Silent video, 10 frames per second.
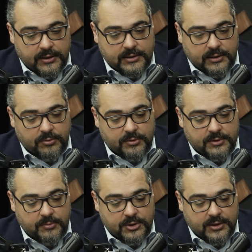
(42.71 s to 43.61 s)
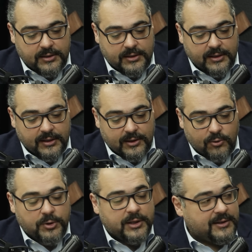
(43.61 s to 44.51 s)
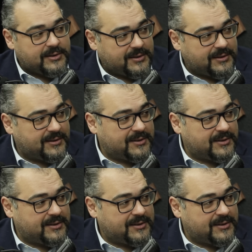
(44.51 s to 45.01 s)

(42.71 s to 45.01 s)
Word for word: есть такой замечательный уезд,